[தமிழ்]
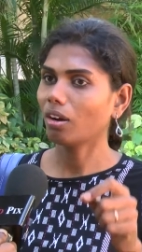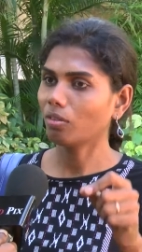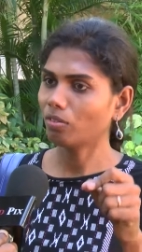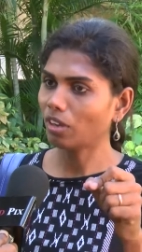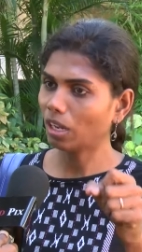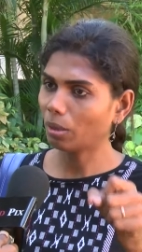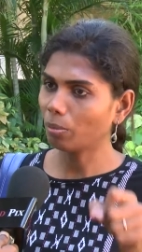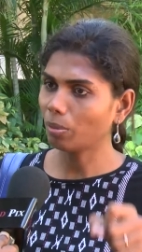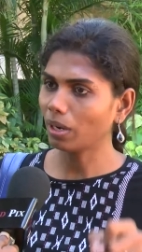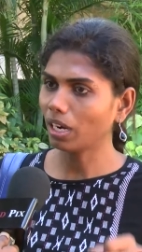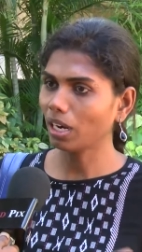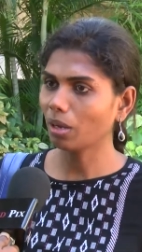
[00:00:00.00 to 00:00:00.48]

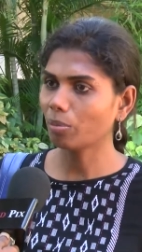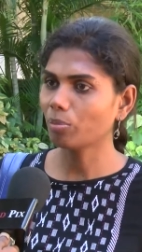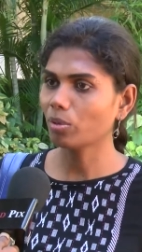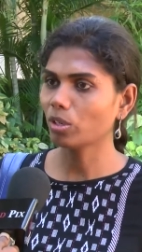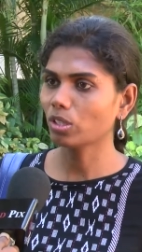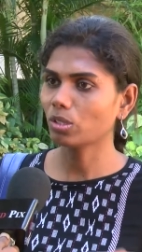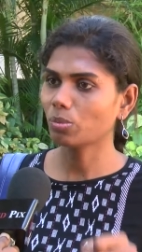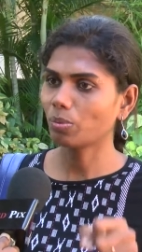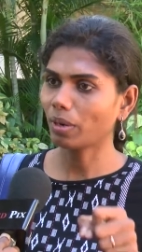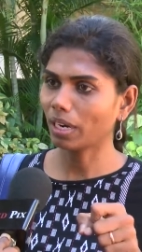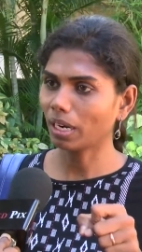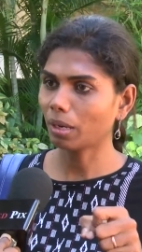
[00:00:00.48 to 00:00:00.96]
வெர்பல்
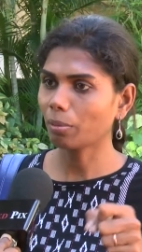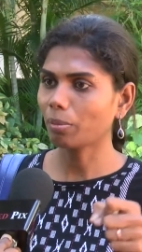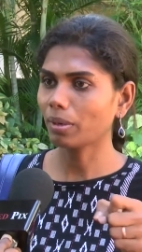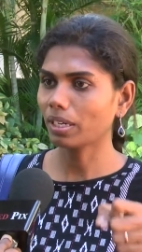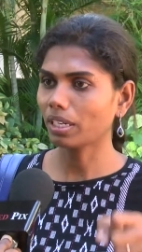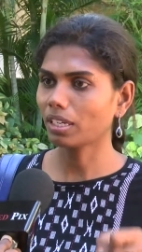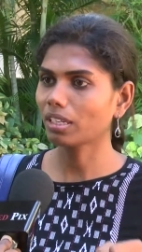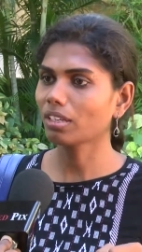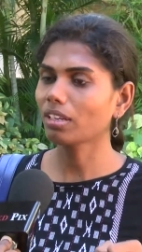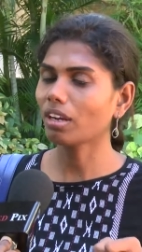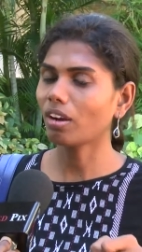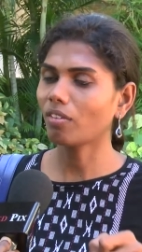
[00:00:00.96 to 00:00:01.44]
அப்யூஸ்
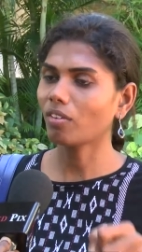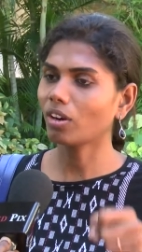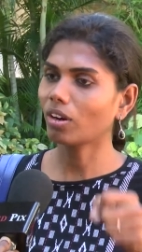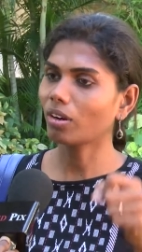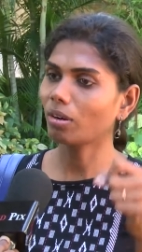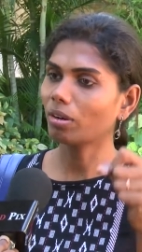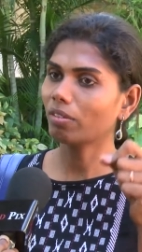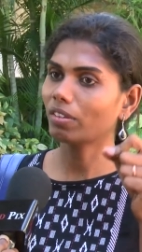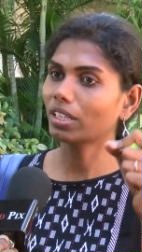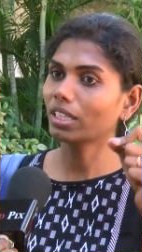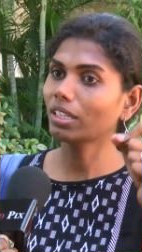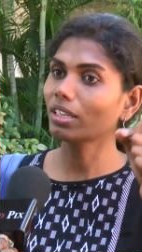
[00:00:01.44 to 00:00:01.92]
பண்ணப்பட்டு அவங்க
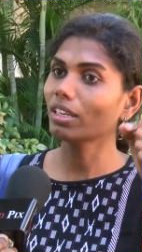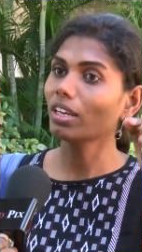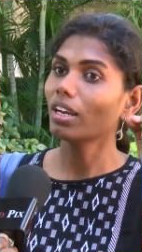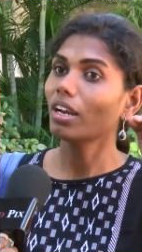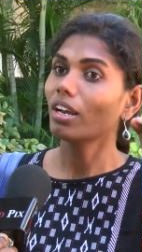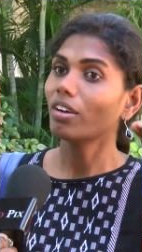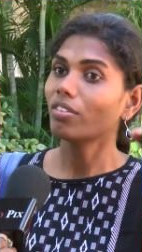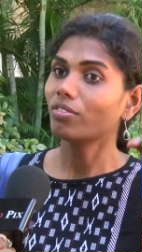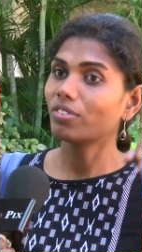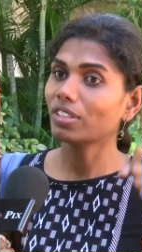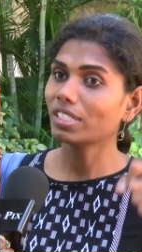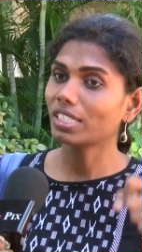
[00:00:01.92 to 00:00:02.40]
வந்து
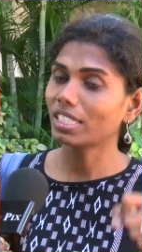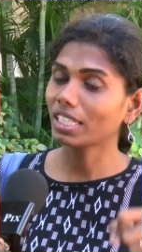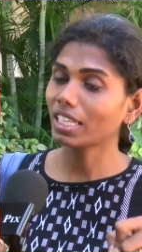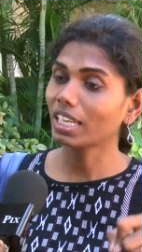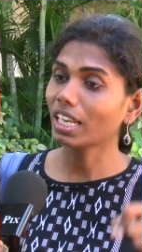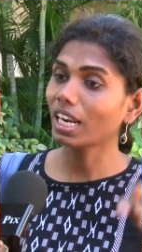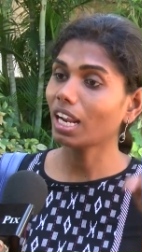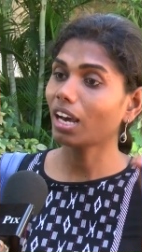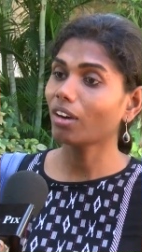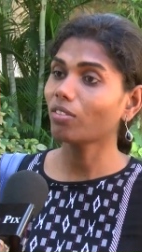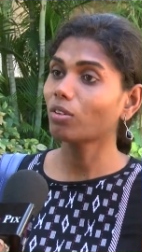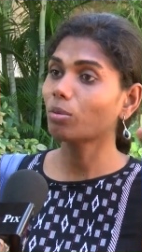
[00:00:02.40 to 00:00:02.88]

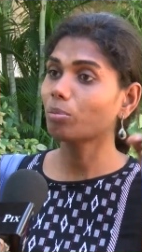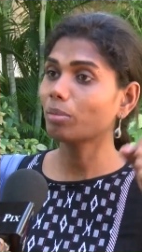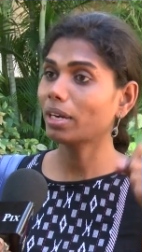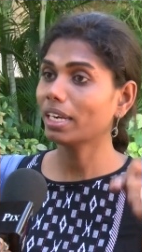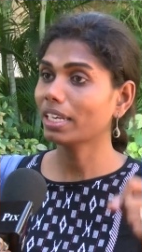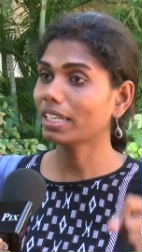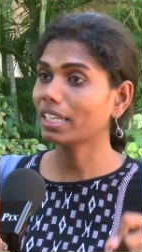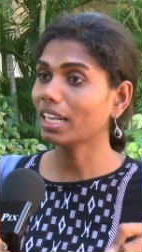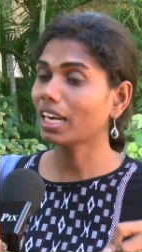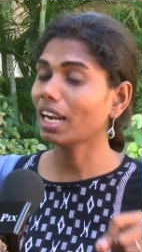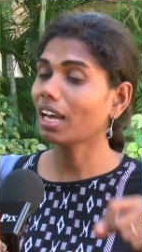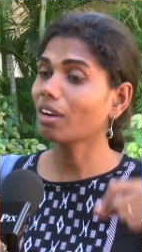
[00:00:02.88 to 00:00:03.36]
ஃபிசிக்கலாகவும்
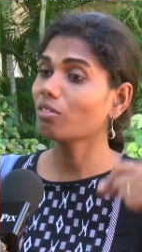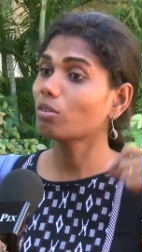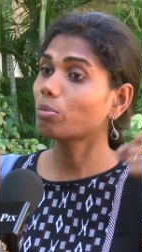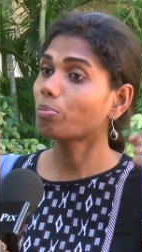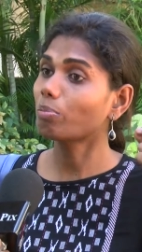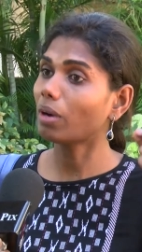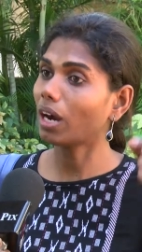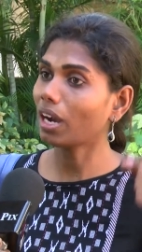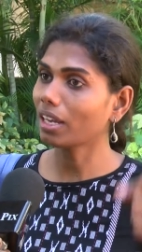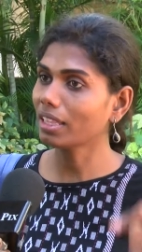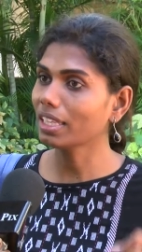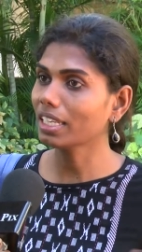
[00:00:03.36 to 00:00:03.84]
மென்டலாகவும்
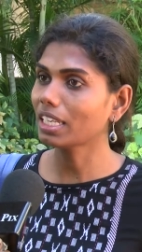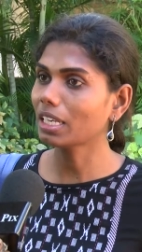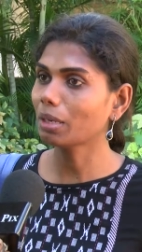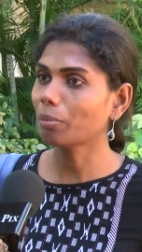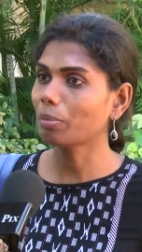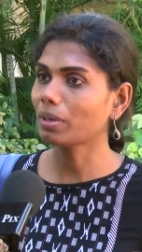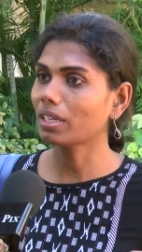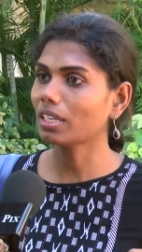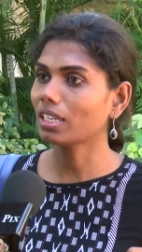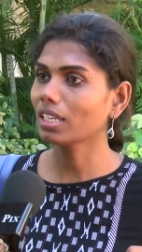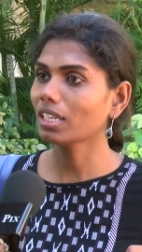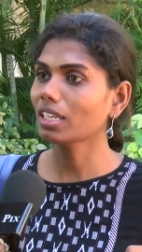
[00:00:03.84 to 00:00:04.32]

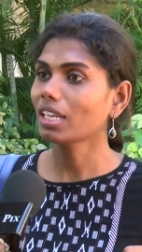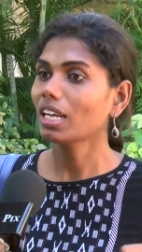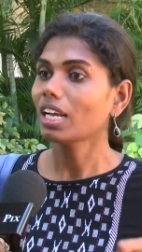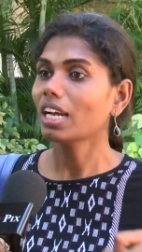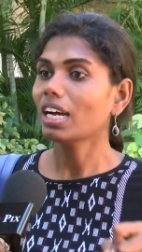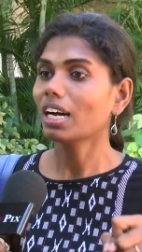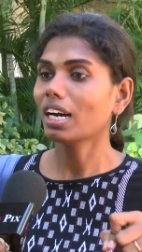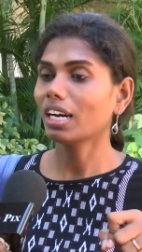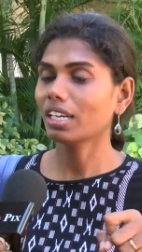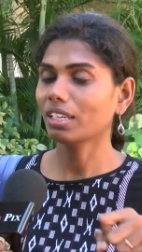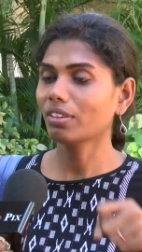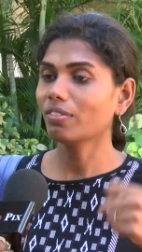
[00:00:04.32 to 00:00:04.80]
பாதிக்கப்பட்டு
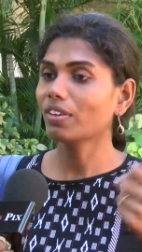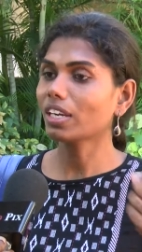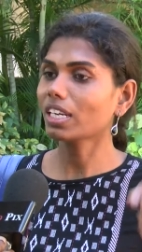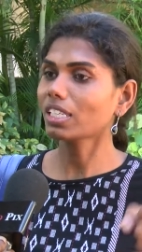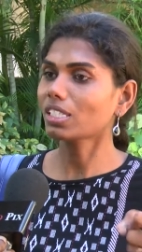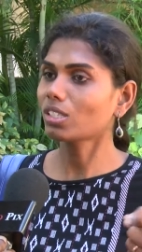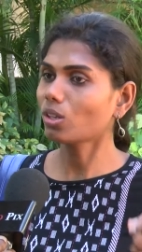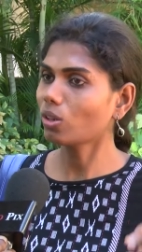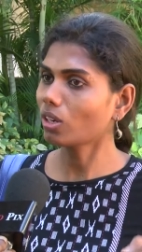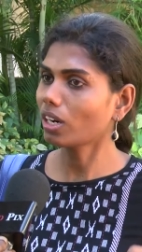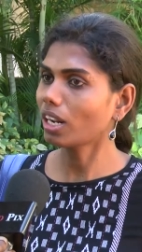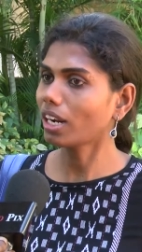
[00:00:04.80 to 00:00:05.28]
இவங்க
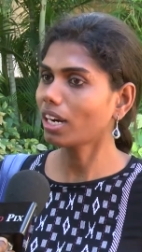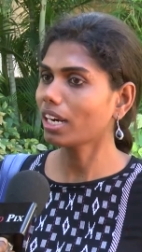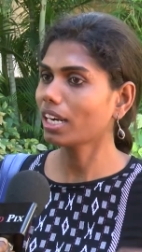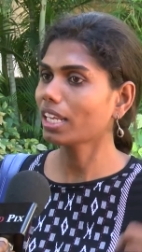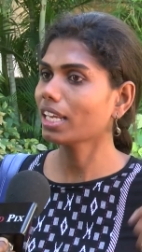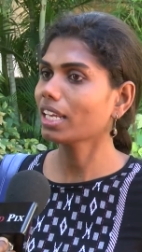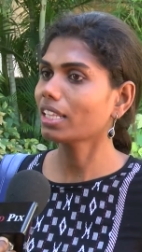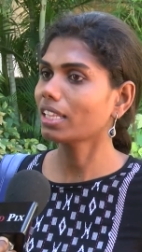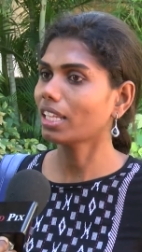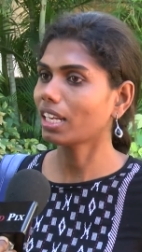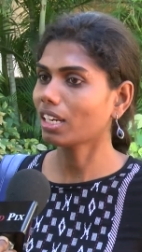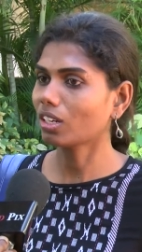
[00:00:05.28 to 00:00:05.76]
சொல்கிறாங்க
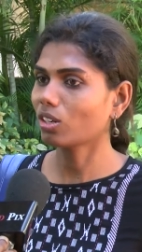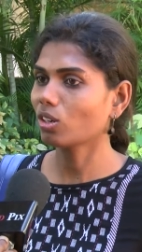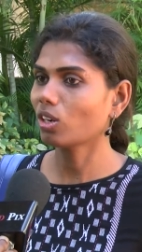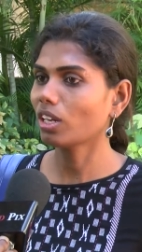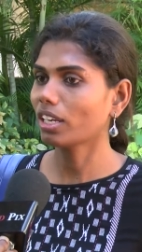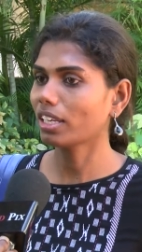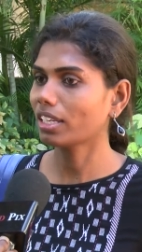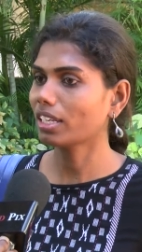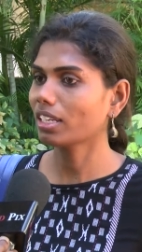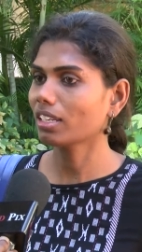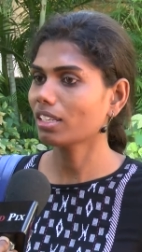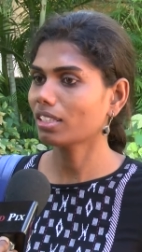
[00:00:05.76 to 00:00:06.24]
இல்லையா
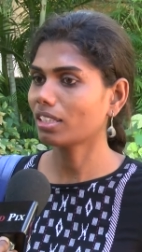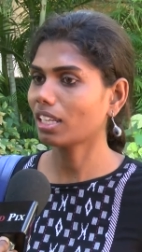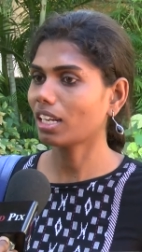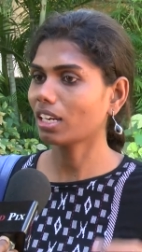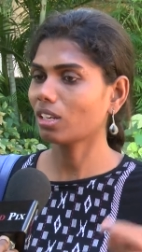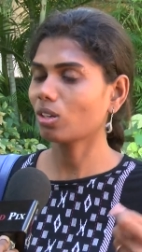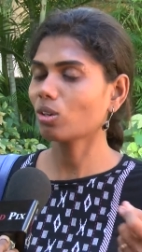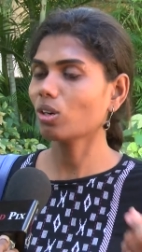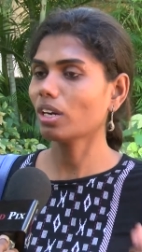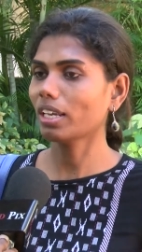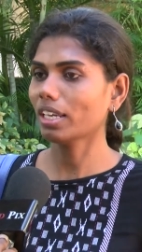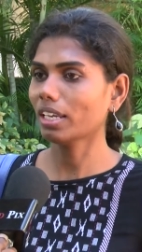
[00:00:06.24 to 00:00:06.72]
தற்கொலைக்கு
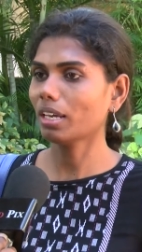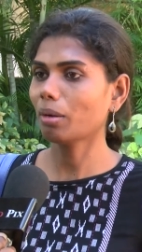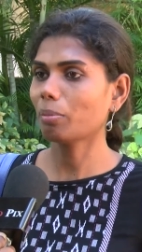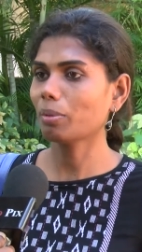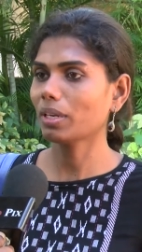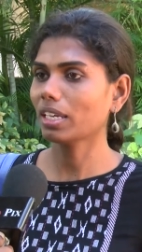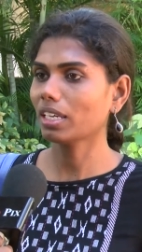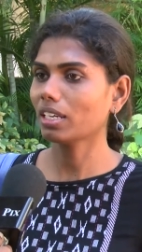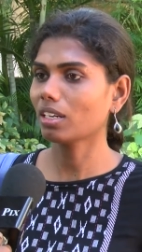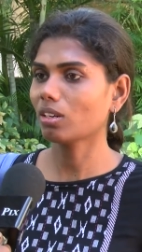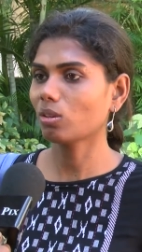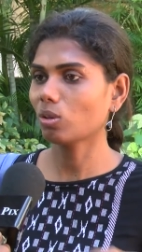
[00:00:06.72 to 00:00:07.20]
தற்கொலை
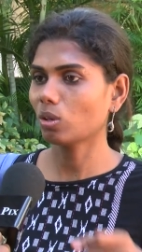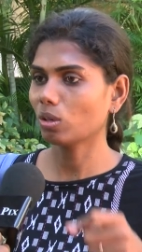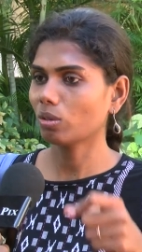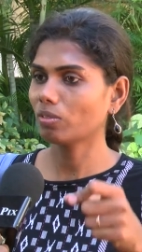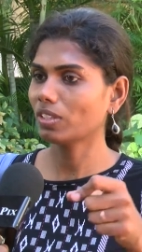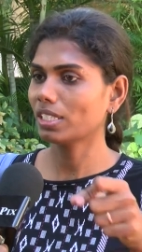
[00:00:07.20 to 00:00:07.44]
அப்படிங்கிற ஒரு